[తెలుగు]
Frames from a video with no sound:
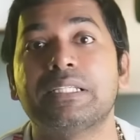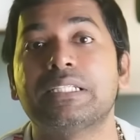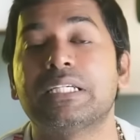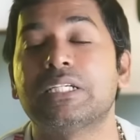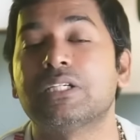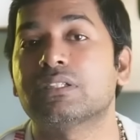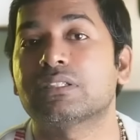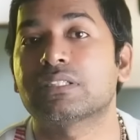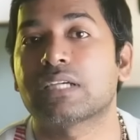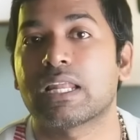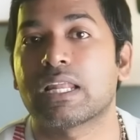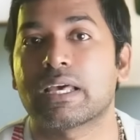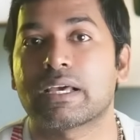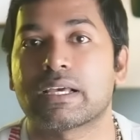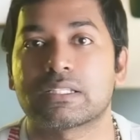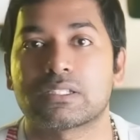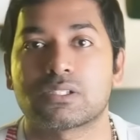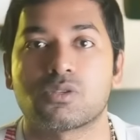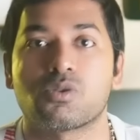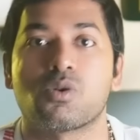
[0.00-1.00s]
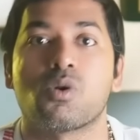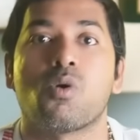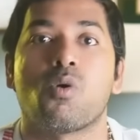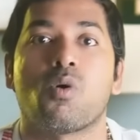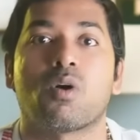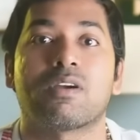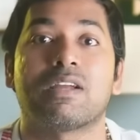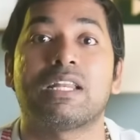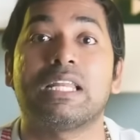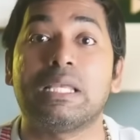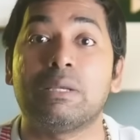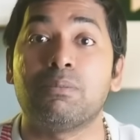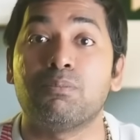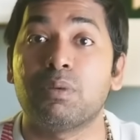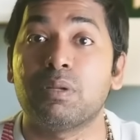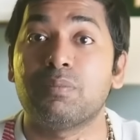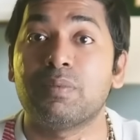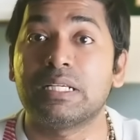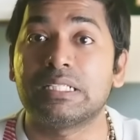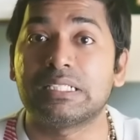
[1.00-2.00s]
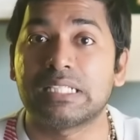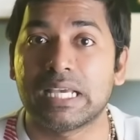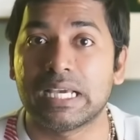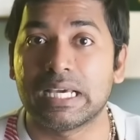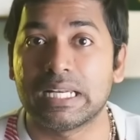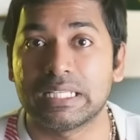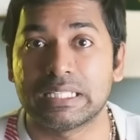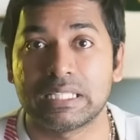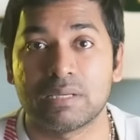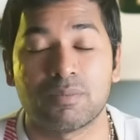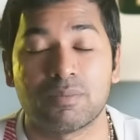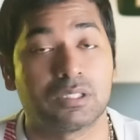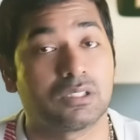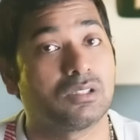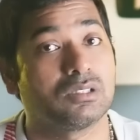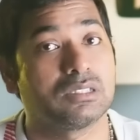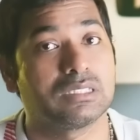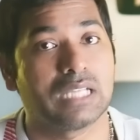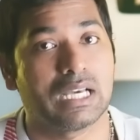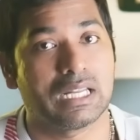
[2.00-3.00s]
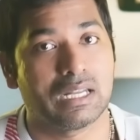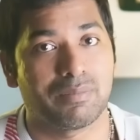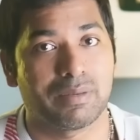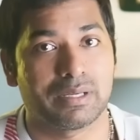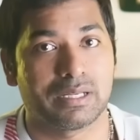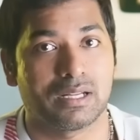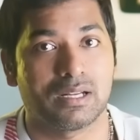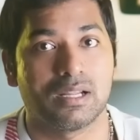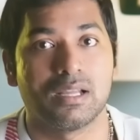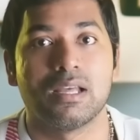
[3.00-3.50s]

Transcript: చేయడం చాలా కష్టం ఒకవేళ ఇంప్లిమెంట్ చేయగలిగితే మాత్రం చాలా బెటర్